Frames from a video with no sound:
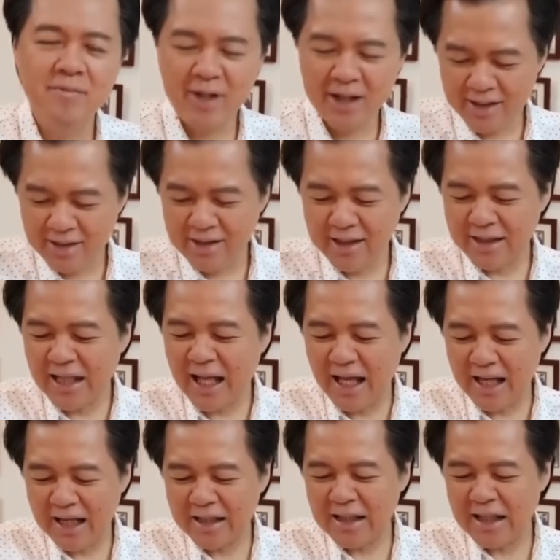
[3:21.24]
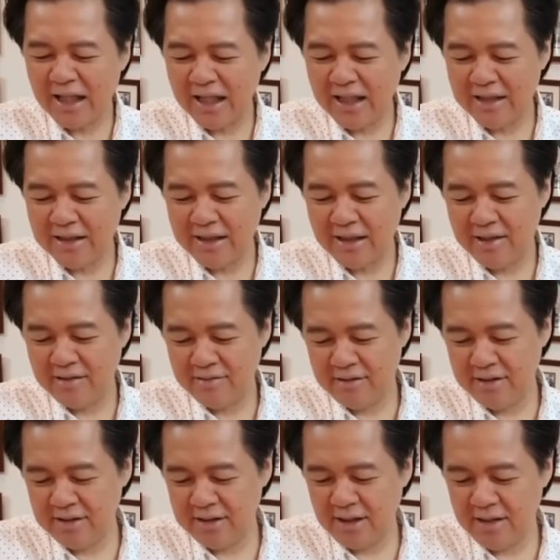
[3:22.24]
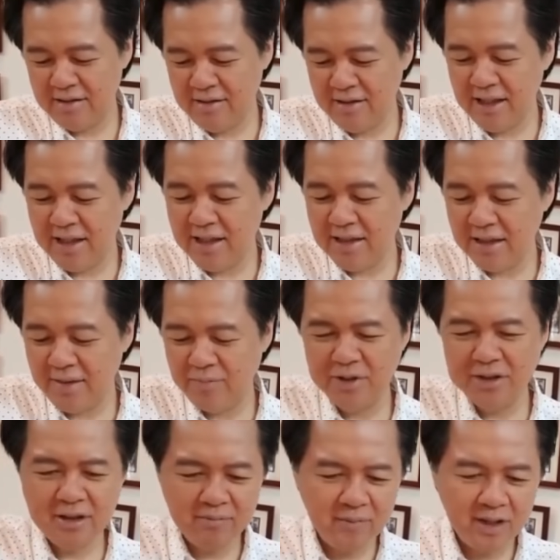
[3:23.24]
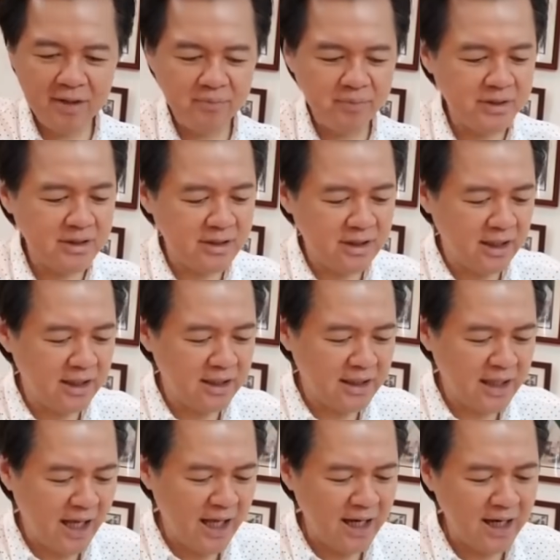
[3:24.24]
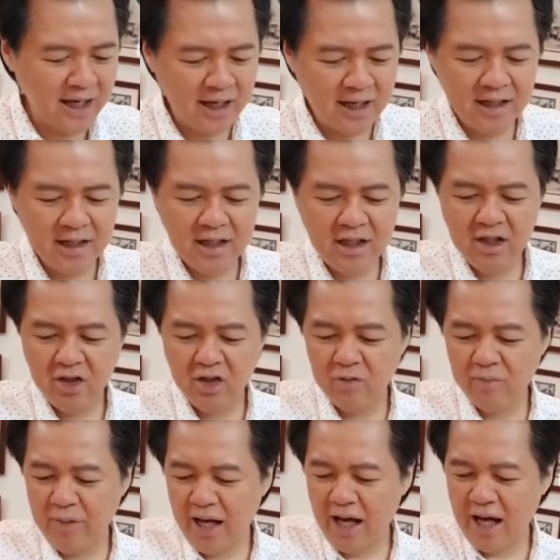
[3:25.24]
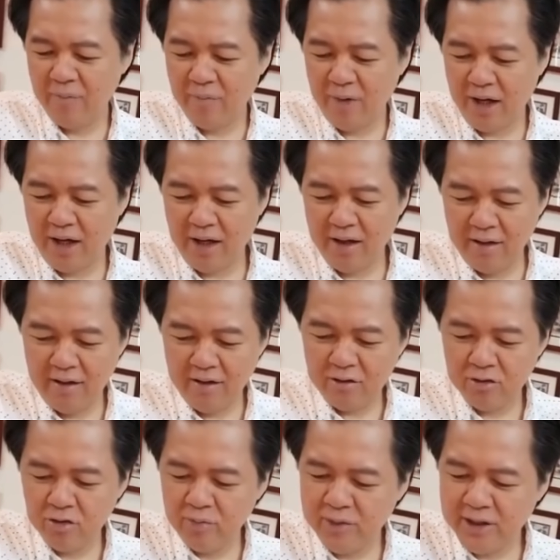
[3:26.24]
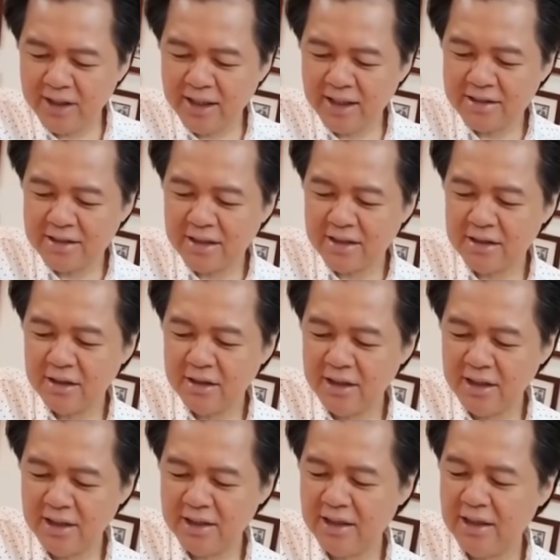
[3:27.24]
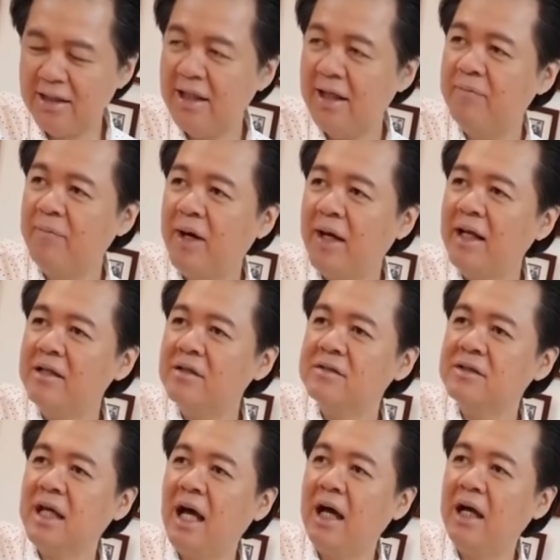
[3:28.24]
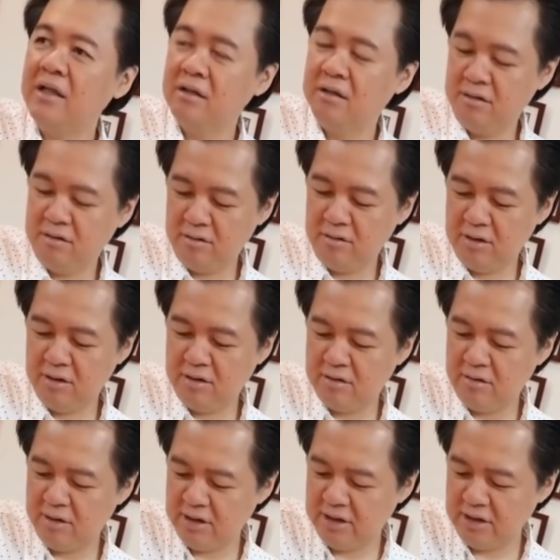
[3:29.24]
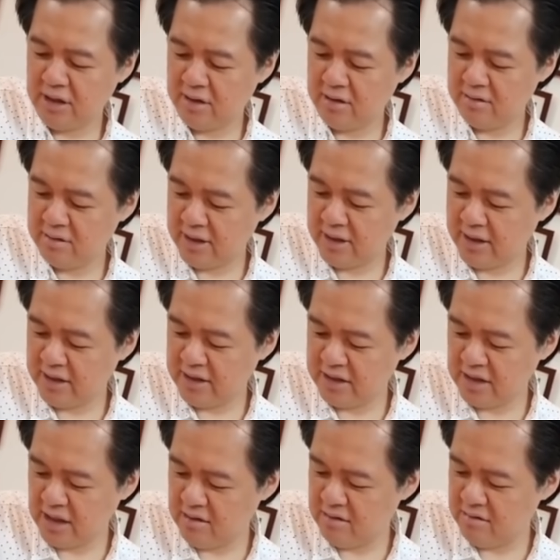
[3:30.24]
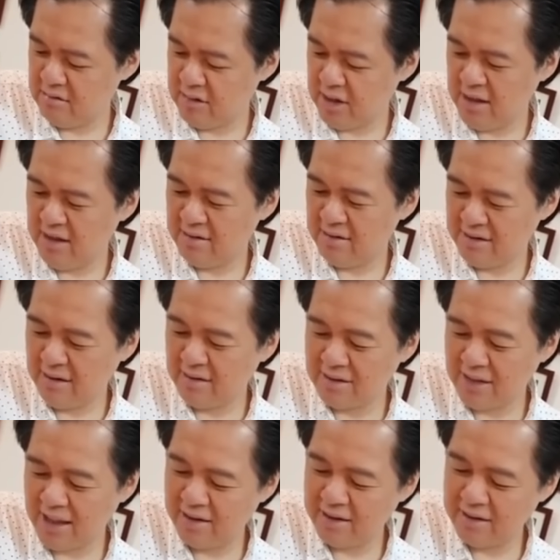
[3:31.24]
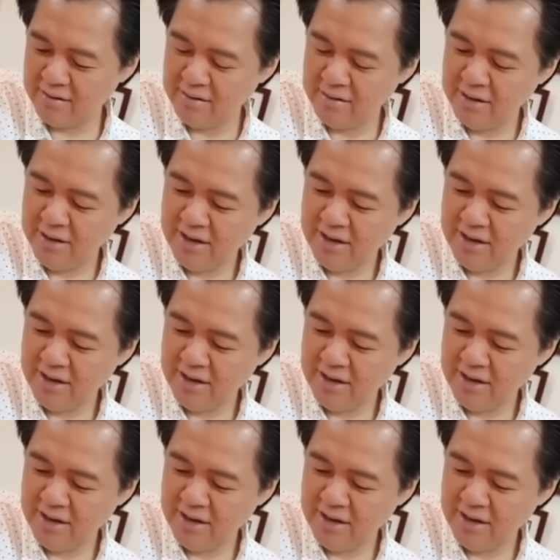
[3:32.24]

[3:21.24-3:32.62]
parang gitara talaga siya. Isang linya. Minsan manipis na gitara o mahaba. Tumitigas kasi yung litid eh. Parang ito sa akin. Oh. Tuloy-tuloy siya. Tigas siya. Ayun o. Oh. Ito, sakit Oh.